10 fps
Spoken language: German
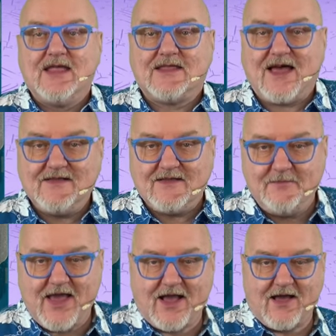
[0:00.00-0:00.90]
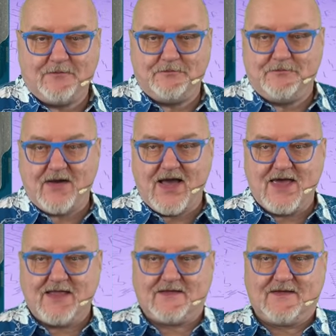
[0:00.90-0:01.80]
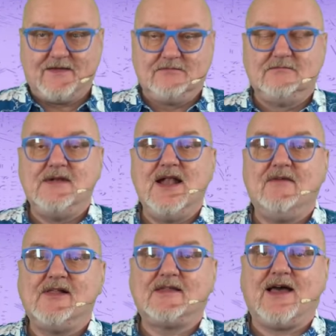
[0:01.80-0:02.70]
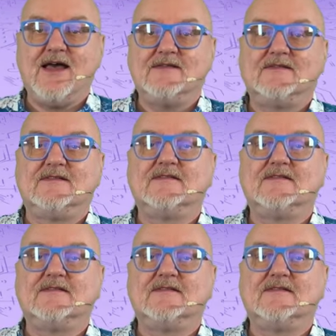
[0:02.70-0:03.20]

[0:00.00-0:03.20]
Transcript: 30 Megabyte. Level 3